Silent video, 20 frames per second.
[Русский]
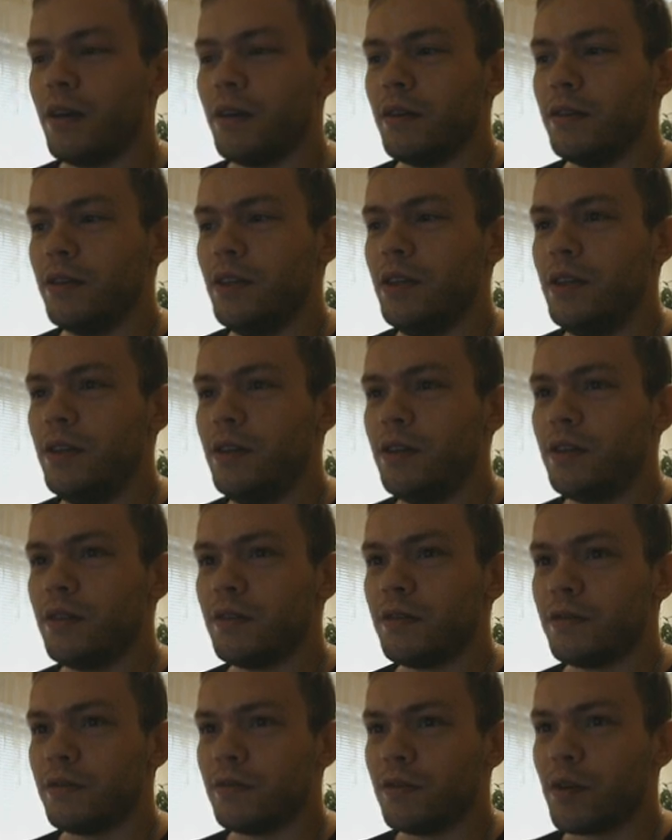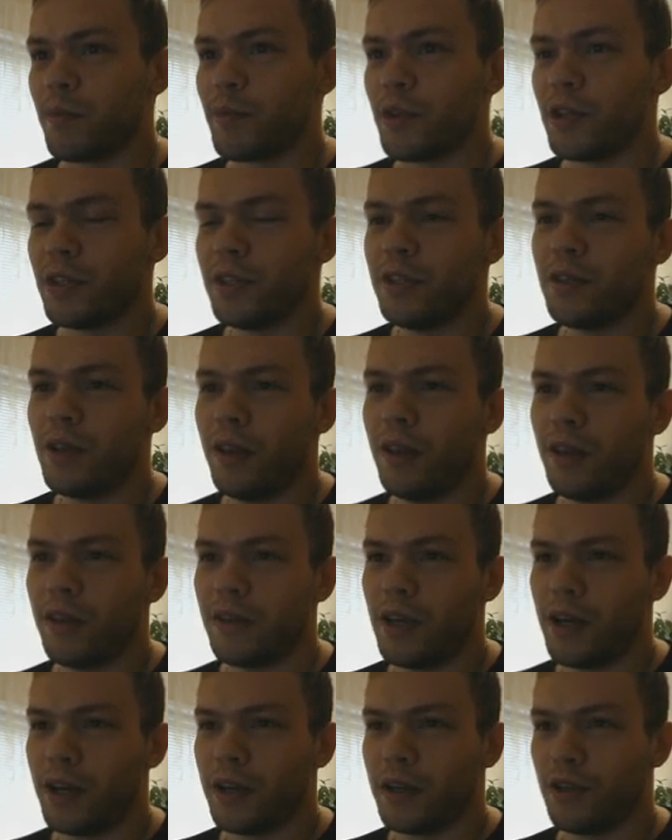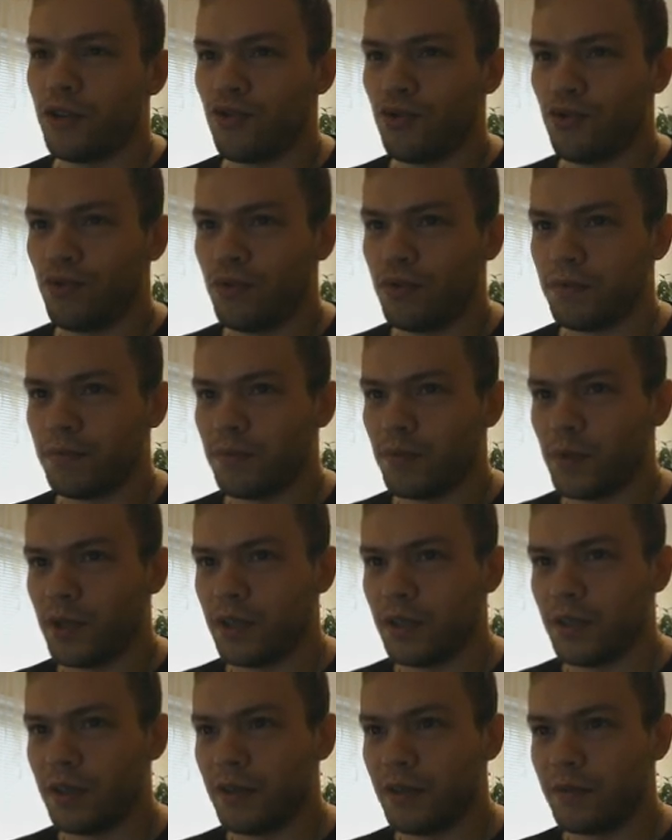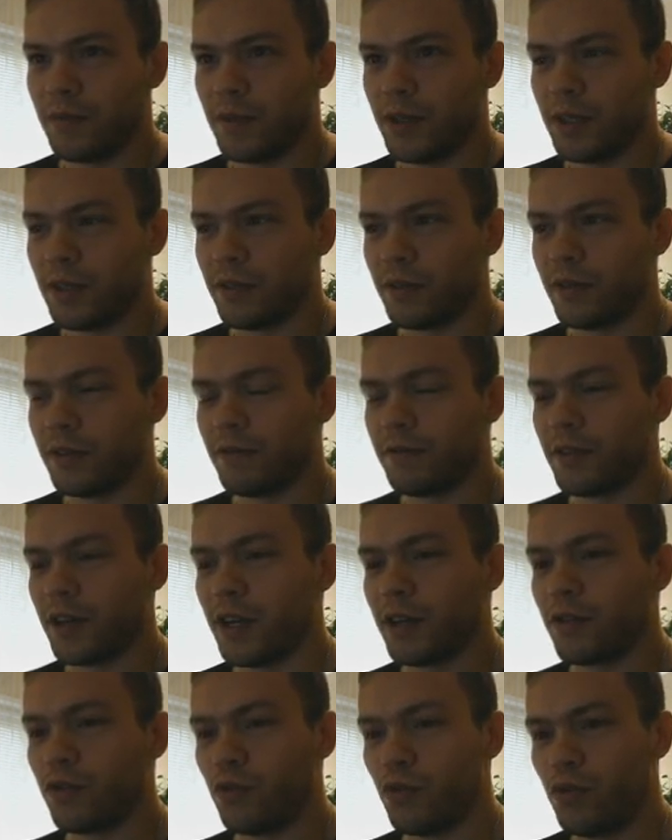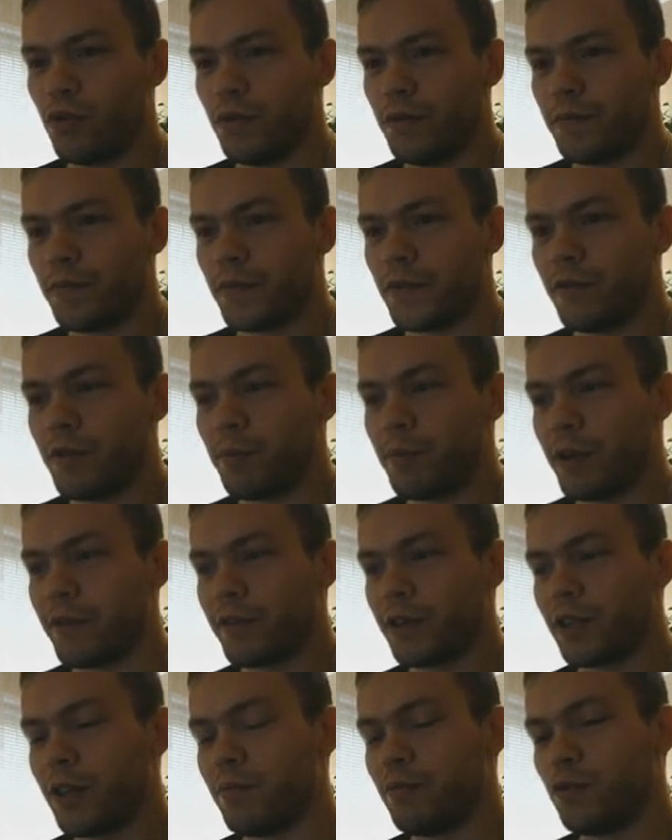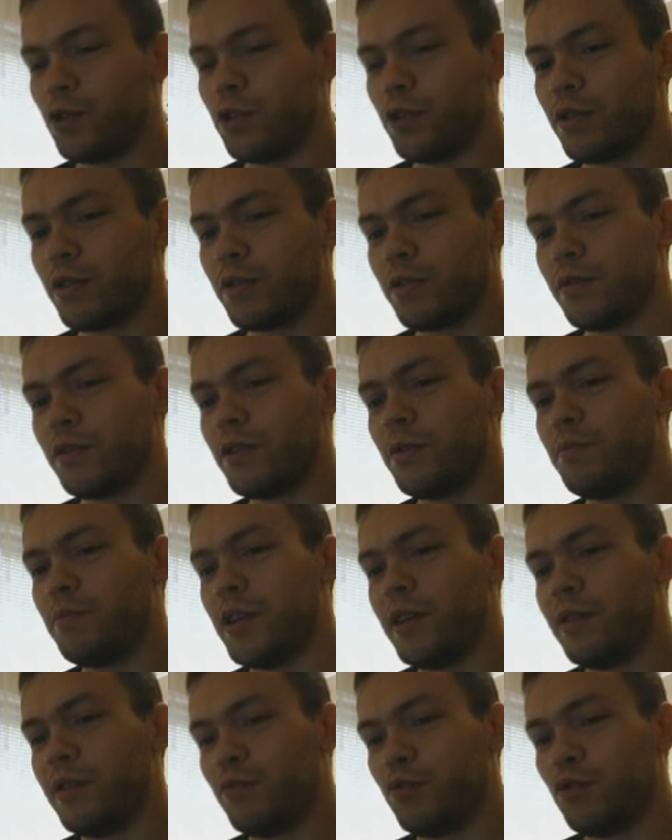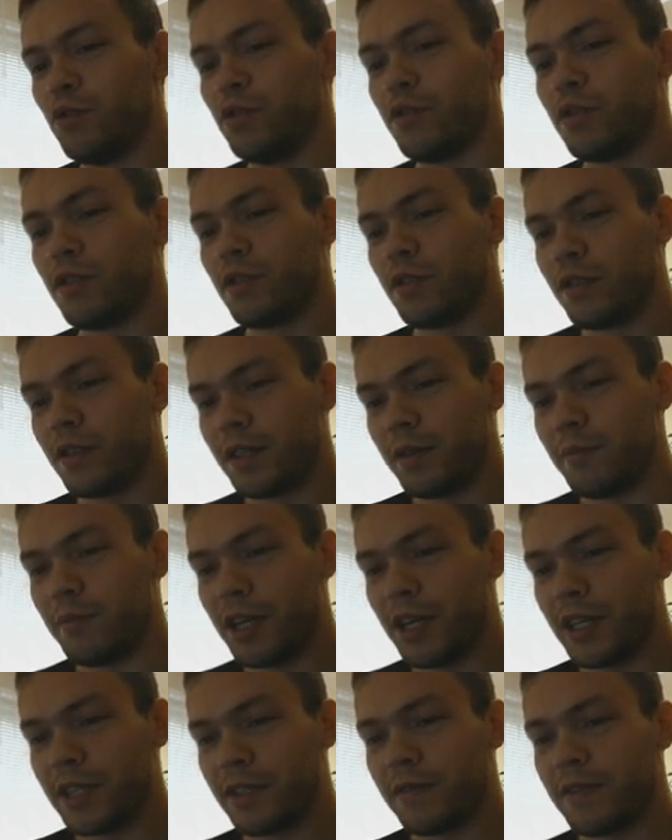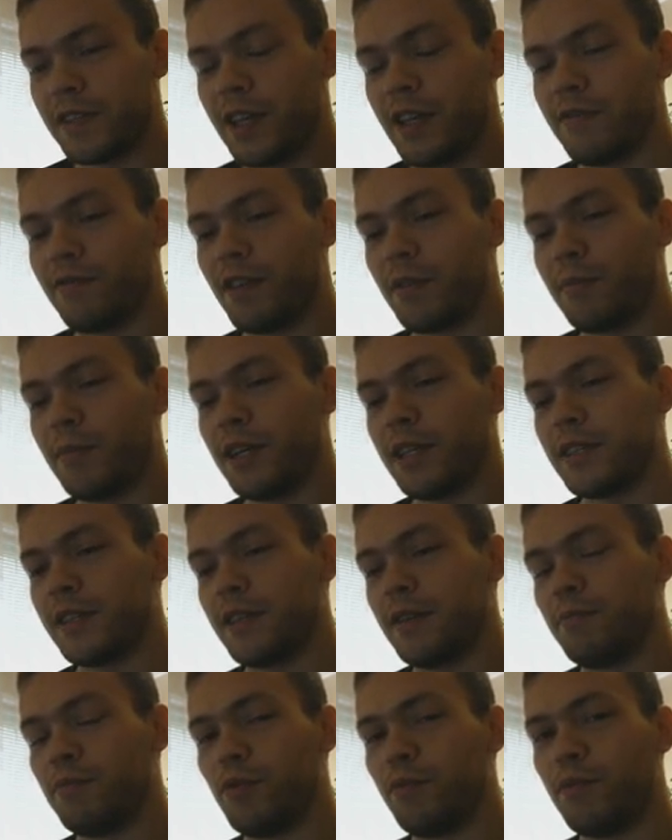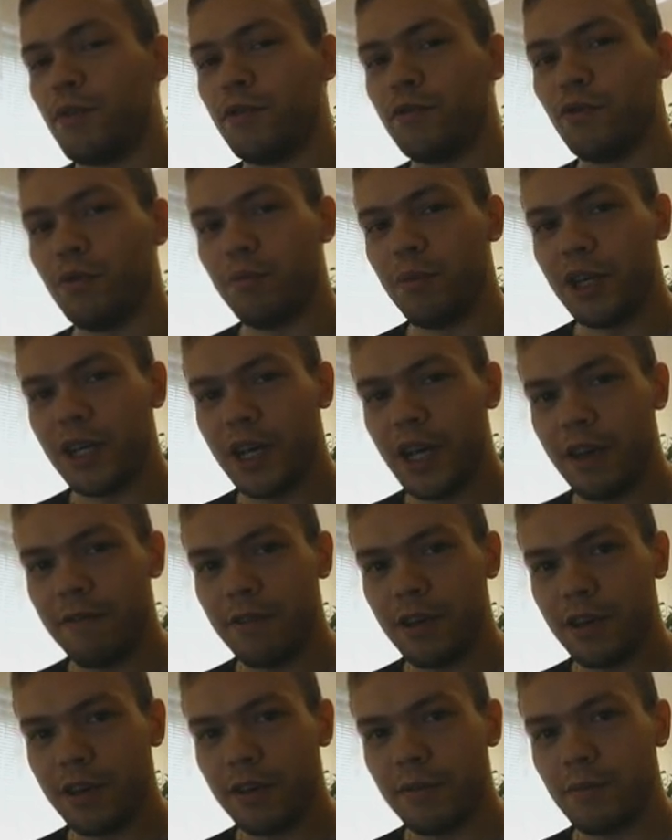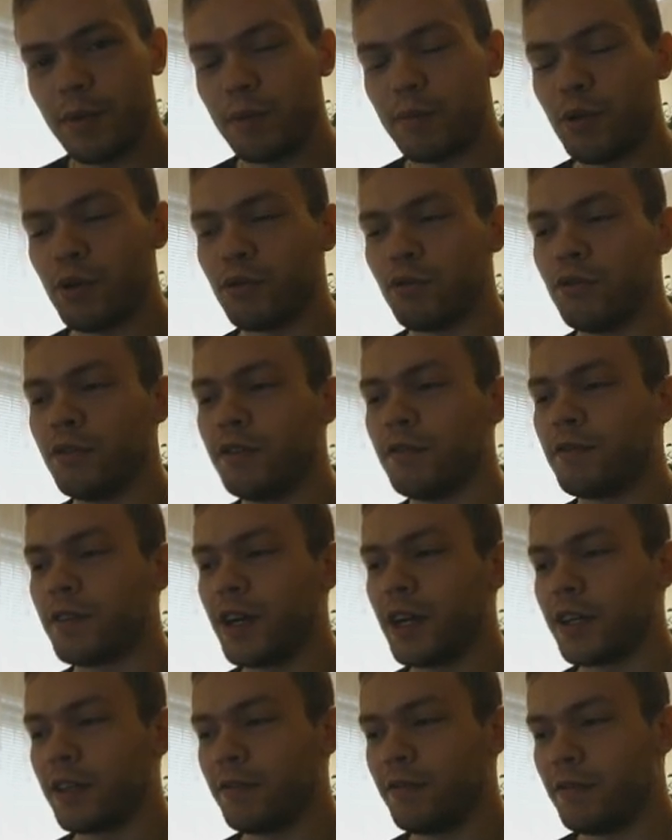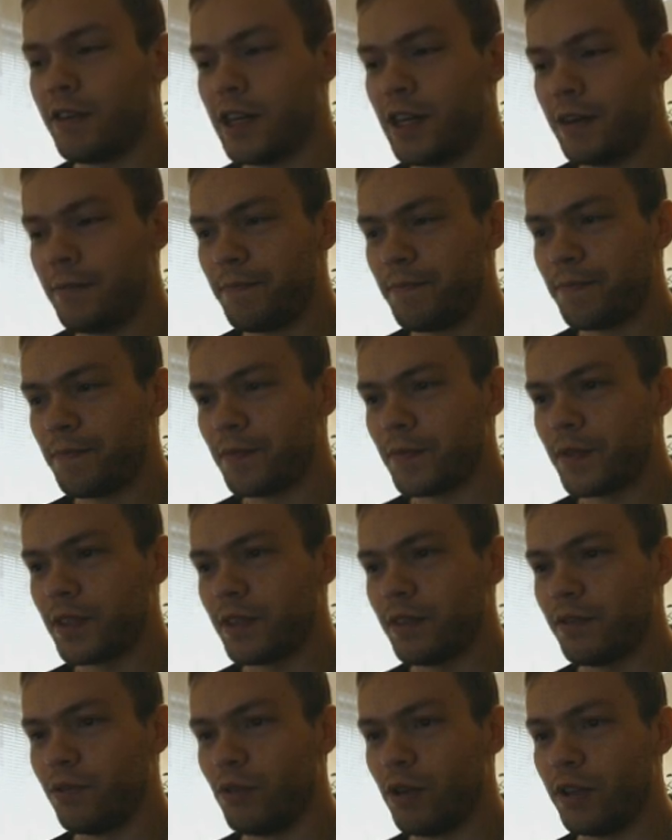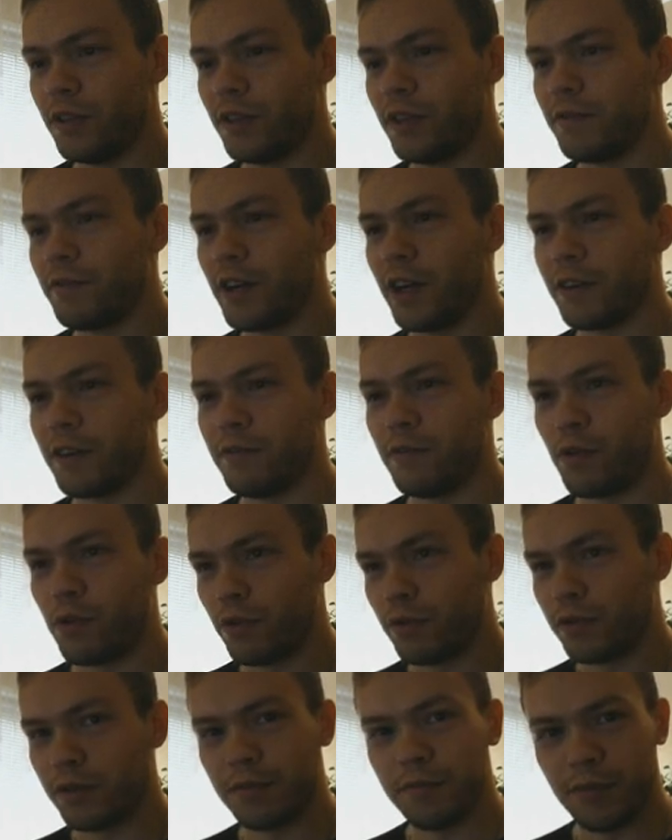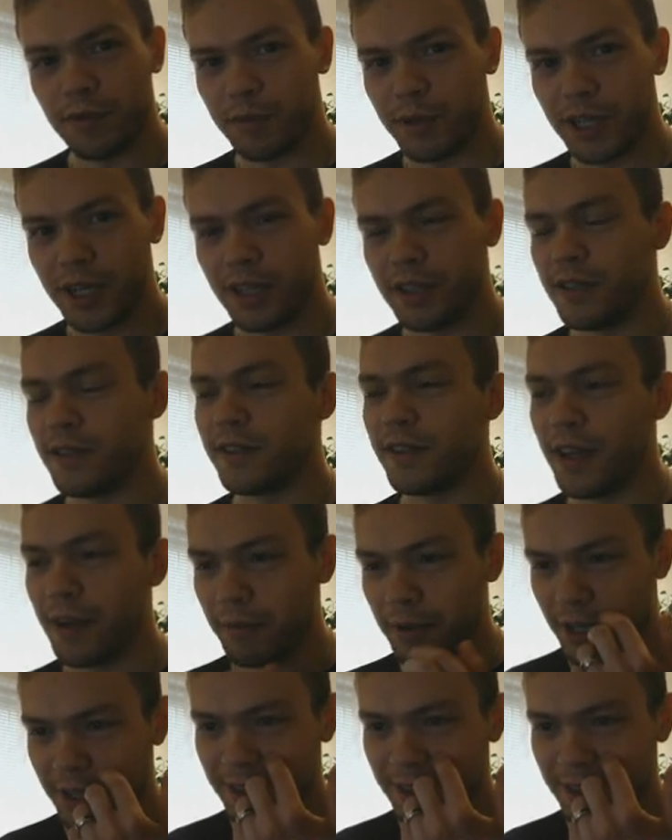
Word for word: И дополнительно я хочу на этот фракру, во-первых, там будет, теперь будет собираться вся информация по поводу Behavior, по поводу Defrag 2, ну или Defrag World, мы пока не знаем, как